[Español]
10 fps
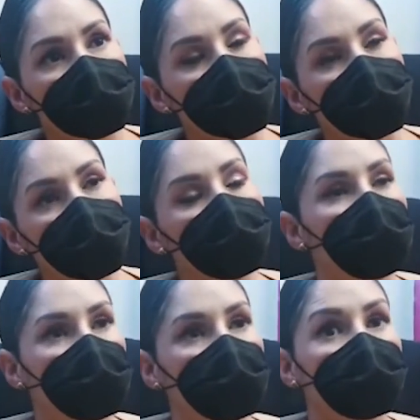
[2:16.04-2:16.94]

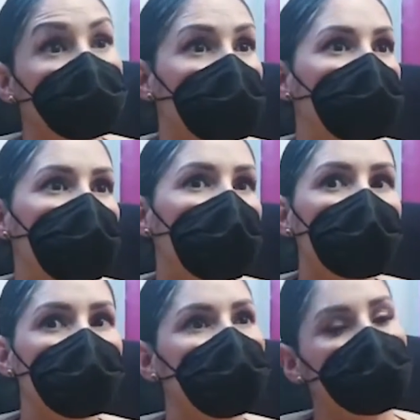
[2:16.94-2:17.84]
acerca de la, de la
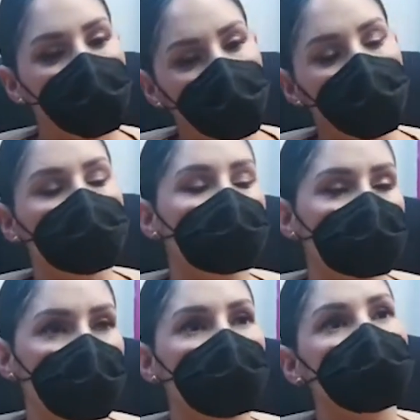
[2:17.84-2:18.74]
baja para que
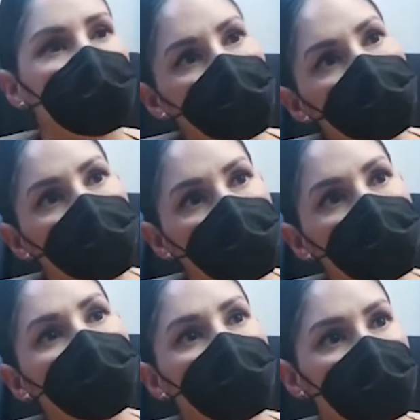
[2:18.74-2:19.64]
las escuelas hagan el
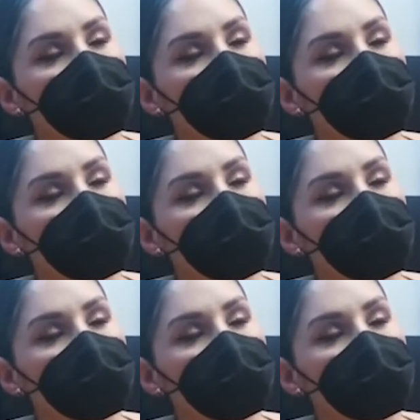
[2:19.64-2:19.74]
trámite